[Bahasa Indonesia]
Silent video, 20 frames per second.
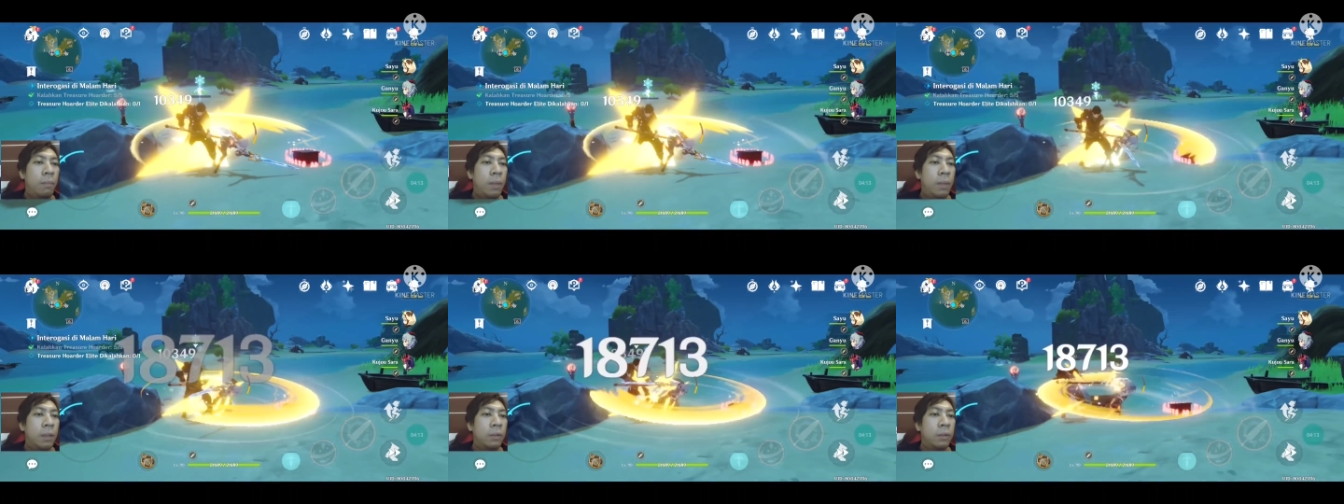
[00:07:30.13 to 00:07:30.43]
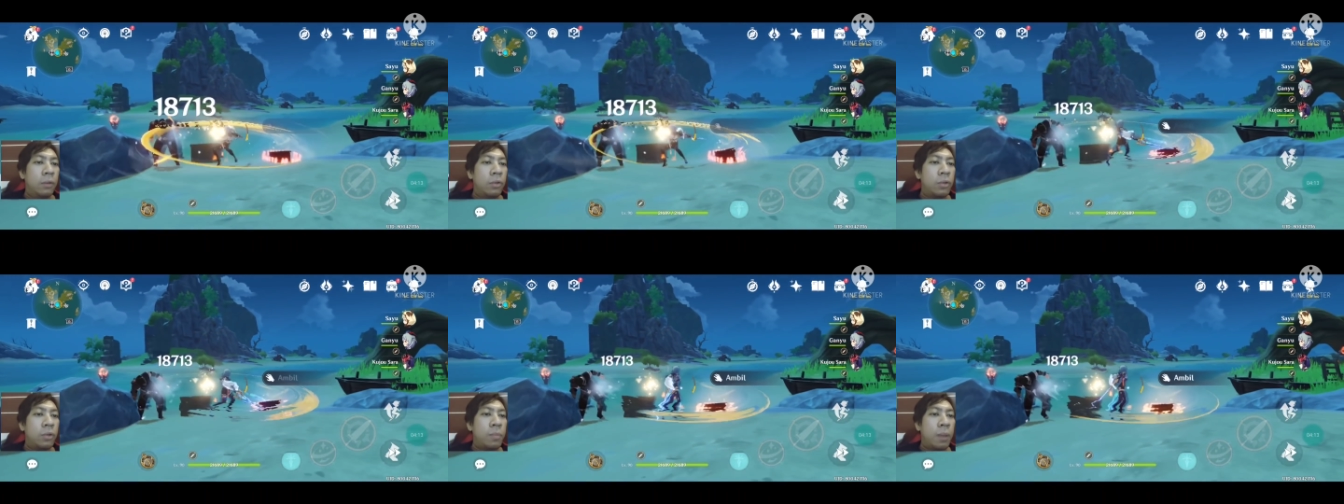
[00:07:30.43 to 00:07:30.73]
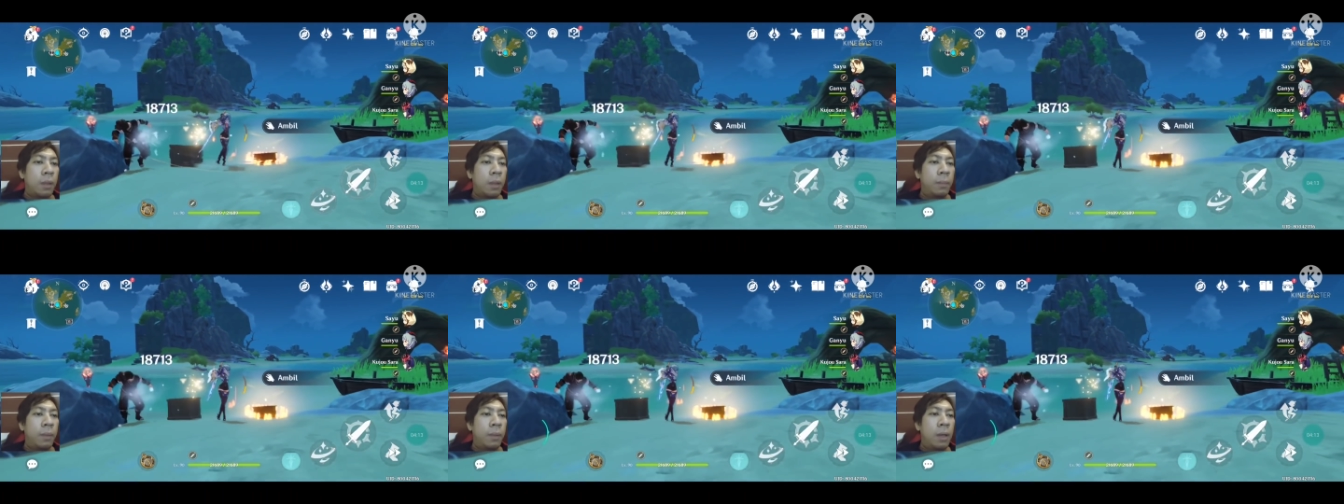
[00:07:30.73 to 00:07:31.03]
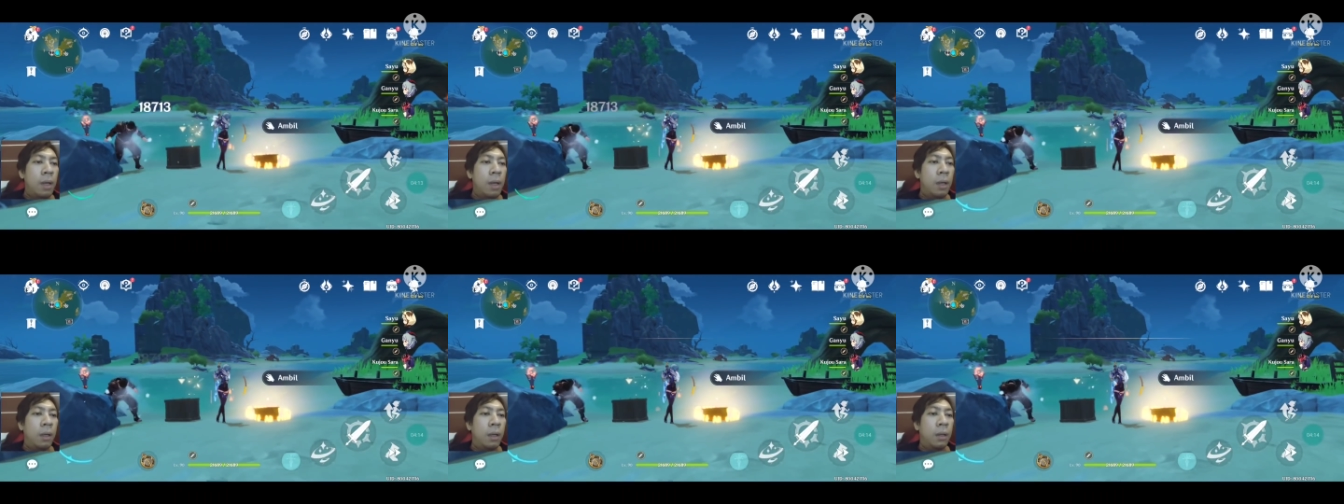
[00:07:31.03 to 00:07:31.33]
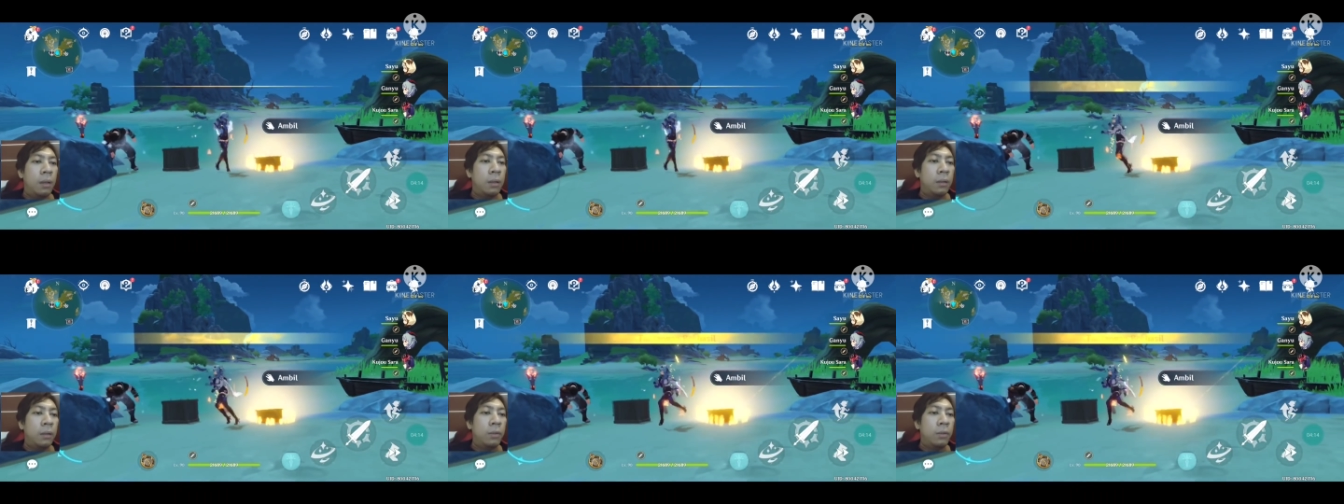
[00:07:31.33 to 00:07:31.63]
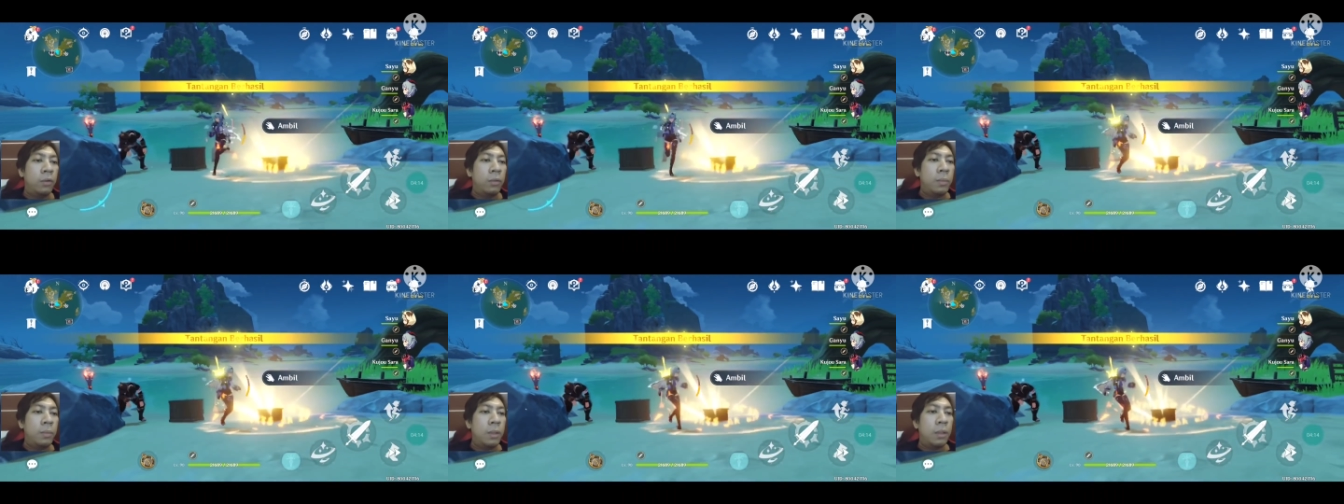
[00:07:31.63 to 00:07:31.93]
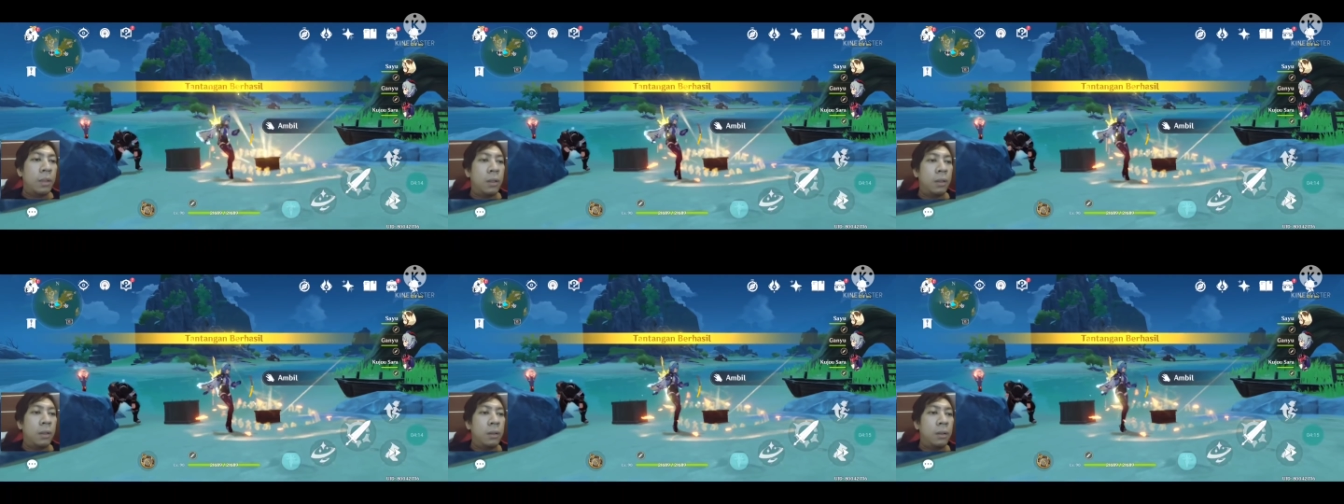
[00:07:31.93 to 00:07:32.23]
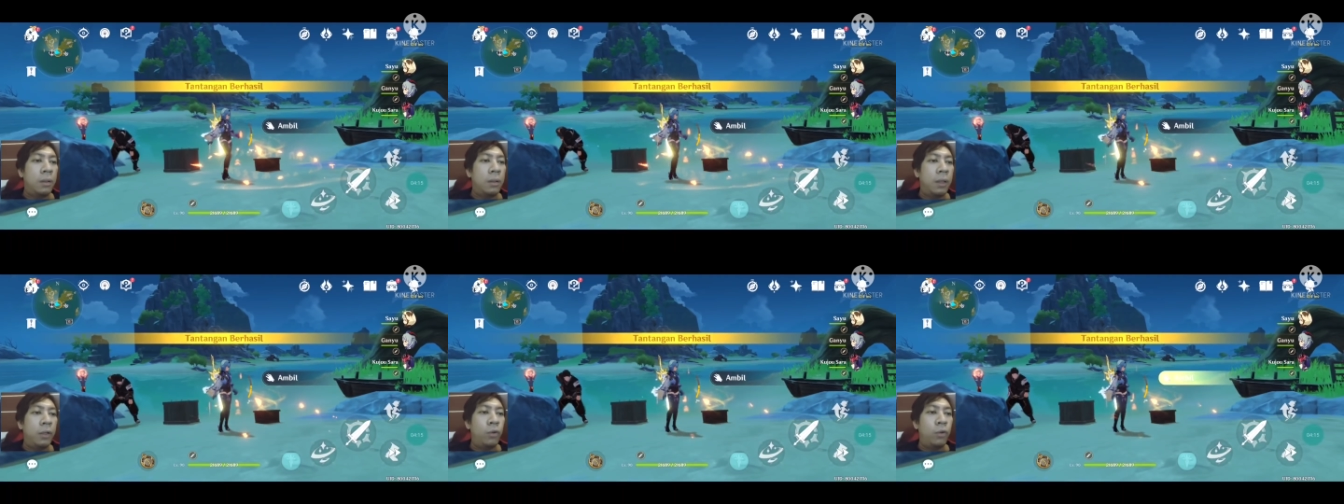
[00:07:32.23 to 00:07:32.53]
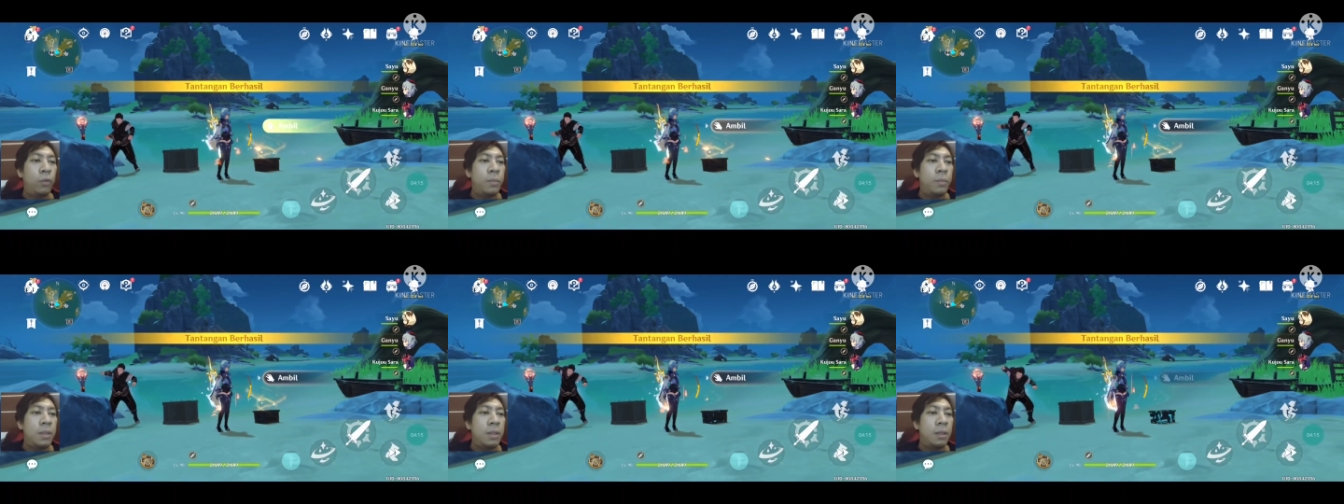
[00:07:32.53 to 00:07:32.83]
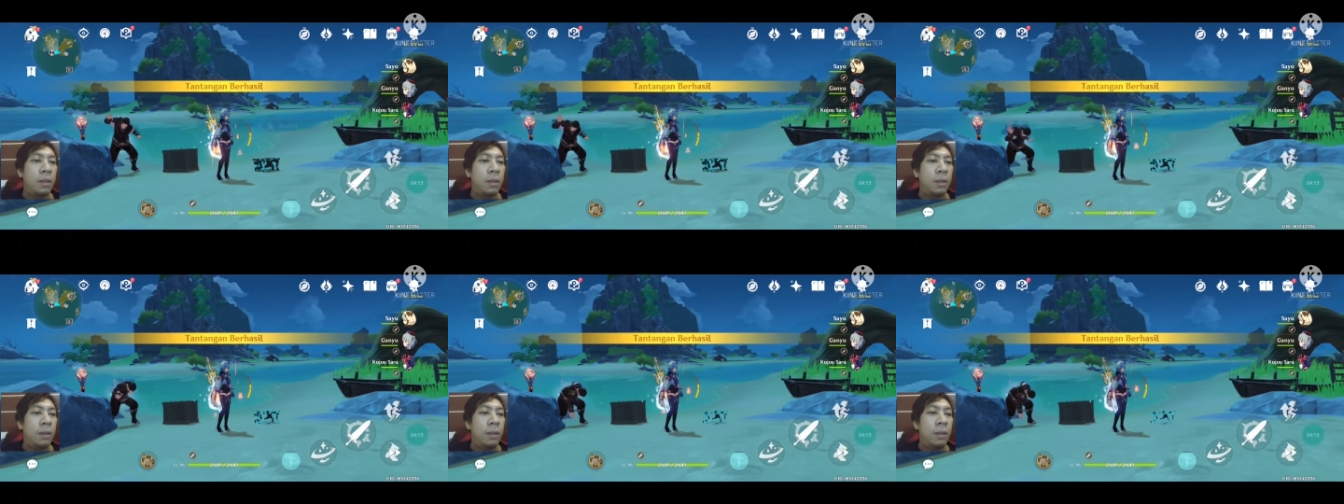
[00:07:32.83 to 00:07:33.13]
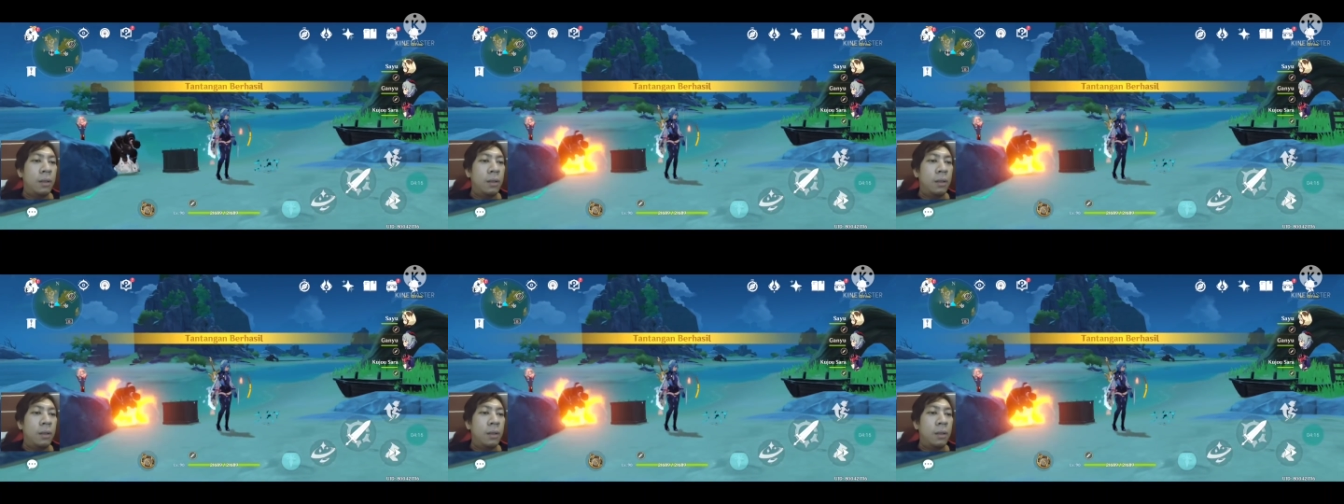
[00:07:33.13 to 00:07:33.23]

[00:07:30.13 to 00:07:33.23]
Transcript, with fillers: Tampar terus pakai pedang Yoimiya eh, Yoimiya